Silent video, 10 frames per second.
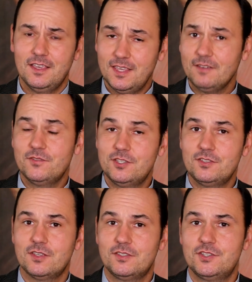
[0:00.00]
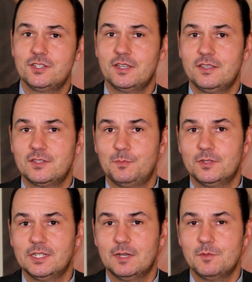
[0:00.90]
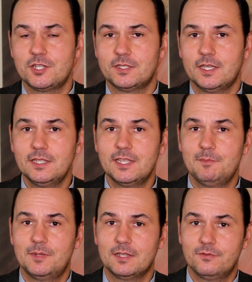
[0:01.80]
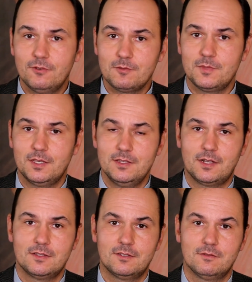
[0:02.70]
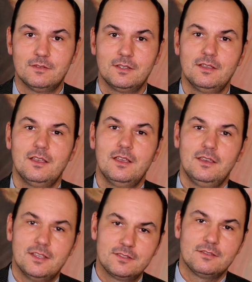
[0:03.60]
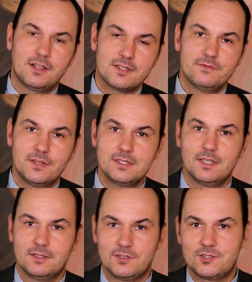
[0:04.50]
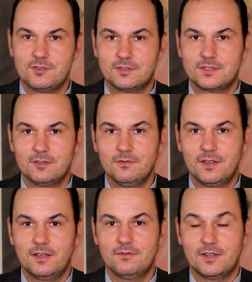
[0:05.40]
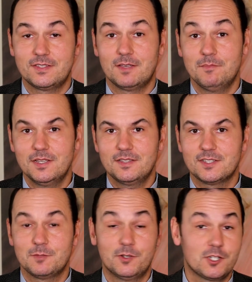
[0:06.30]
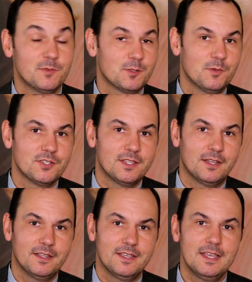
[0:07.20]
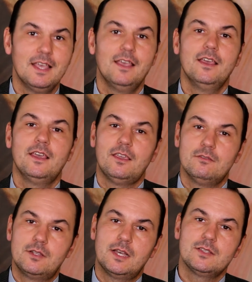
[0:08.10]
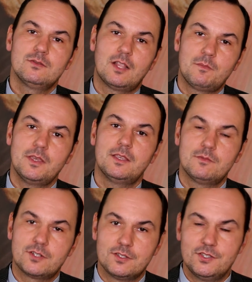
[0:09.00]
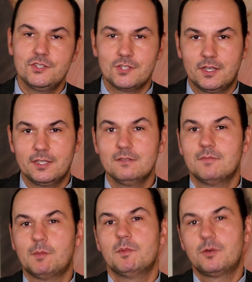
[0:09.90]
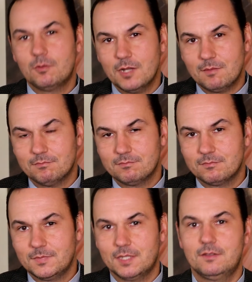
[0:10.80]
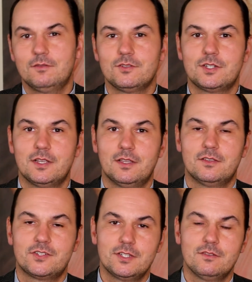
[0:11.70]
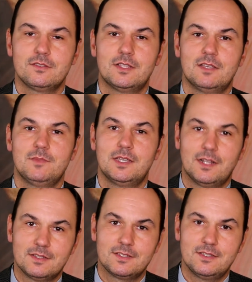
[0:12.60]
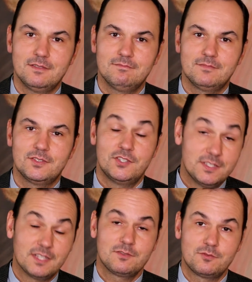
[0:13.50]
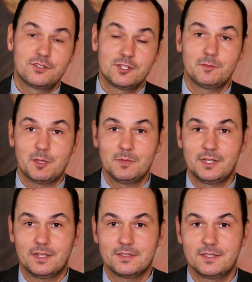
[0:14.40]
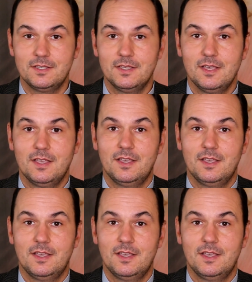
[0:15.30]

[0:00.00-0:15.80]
I jak widzicie, dzisiaj spotykamy się na innej platformie internetowej. Jest to na razie wersja testowa, wersja beta, zobaczymy co będzie dalej. I od razu nadmieniam, że dzisiaj mamy problem, dlatego że żyjąc na emigracji, ci z nas, którzy żyją na emigracji,